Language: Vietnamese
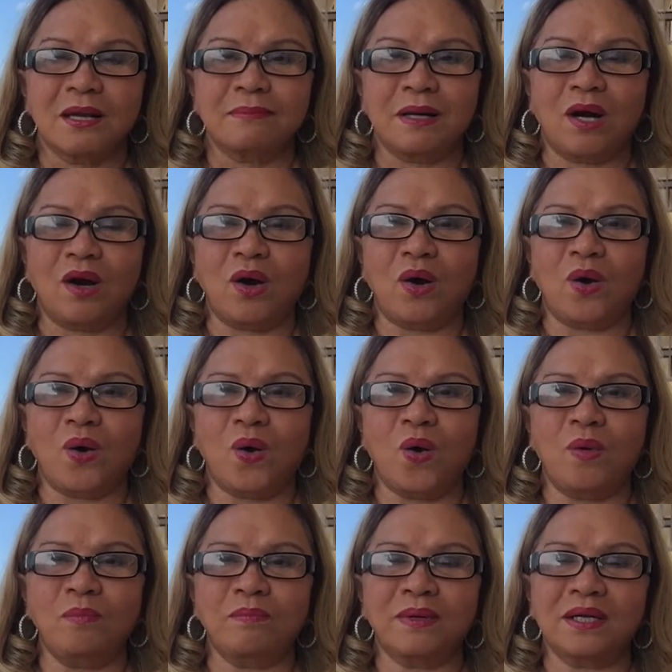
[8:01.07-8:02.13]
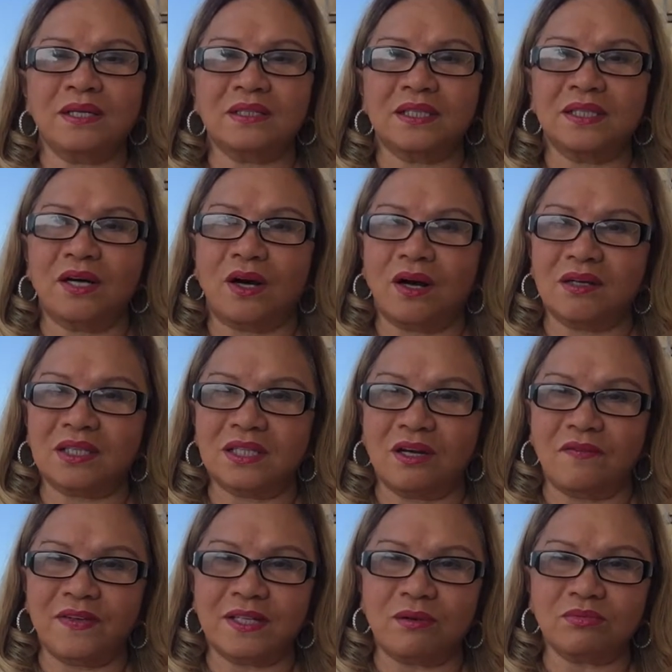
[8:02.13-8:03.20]
mà họ ôm á, thì họ thì
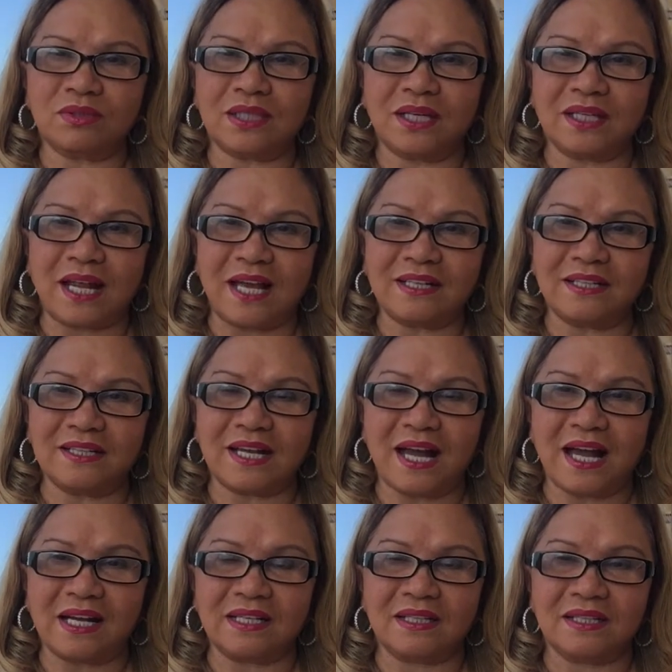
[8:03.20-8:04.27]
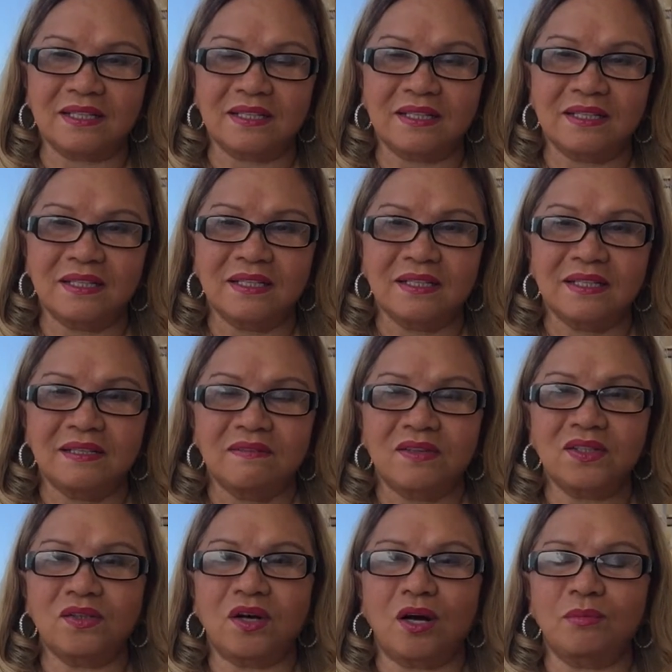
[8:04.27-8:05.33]
họ phải đóng tiền lãi ngân hàng
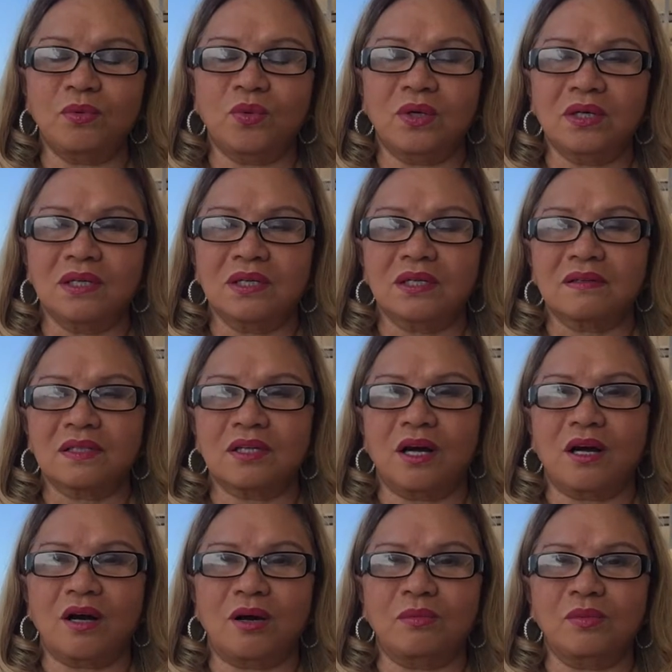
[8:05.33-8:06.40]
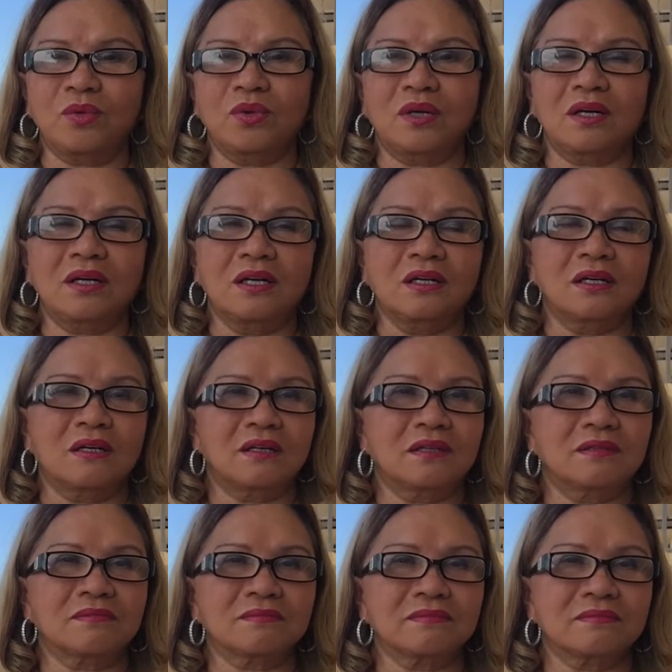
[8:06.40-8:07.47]
ví dụ họ mua thì họ, họ mua
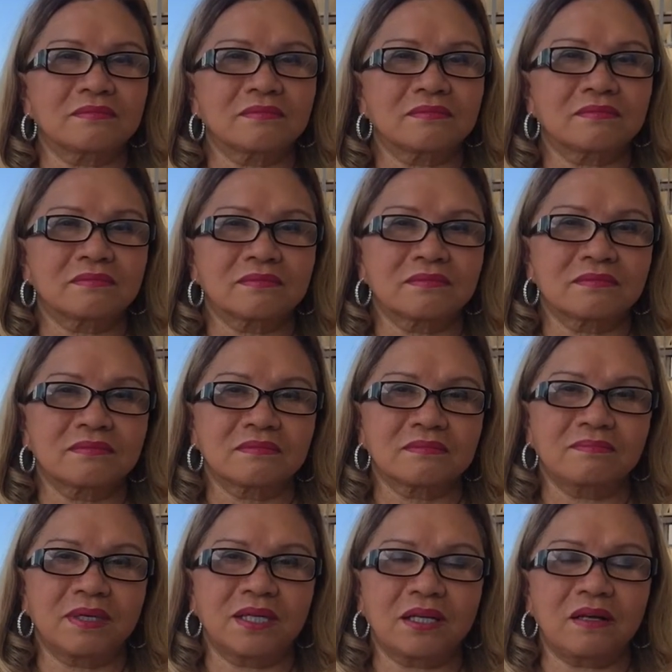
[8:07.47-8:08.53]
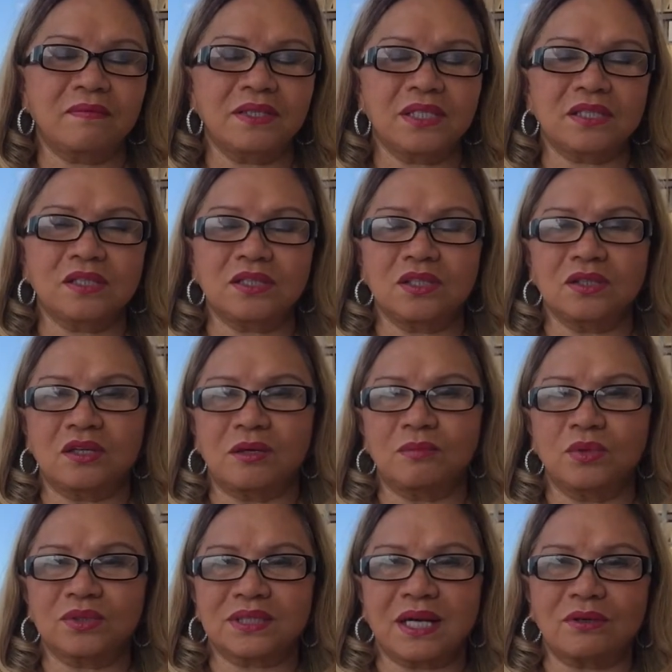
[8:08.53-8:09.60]
uh, mình nói bây với họ
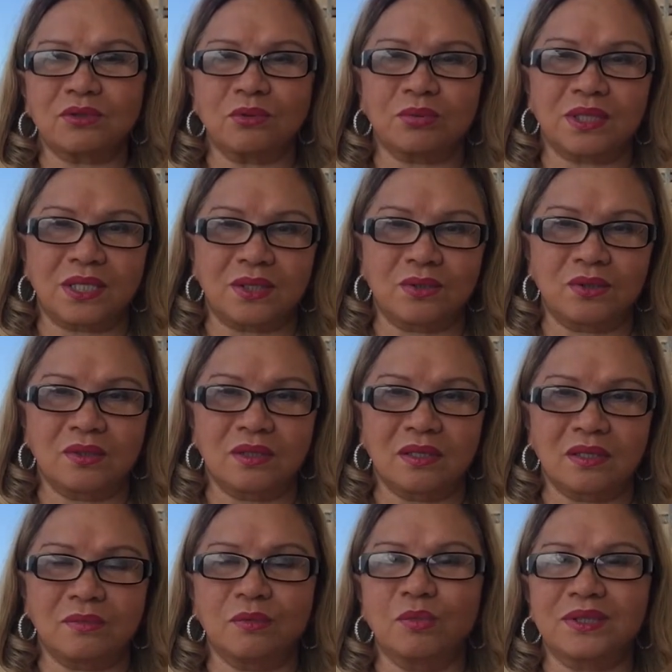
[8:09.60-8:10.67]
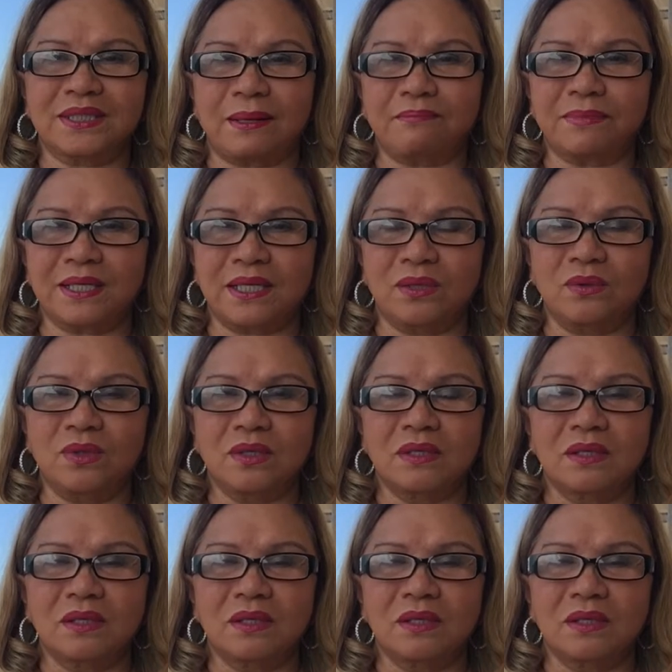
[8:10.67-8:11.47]
mua 60 triệu mình mua trăm triệu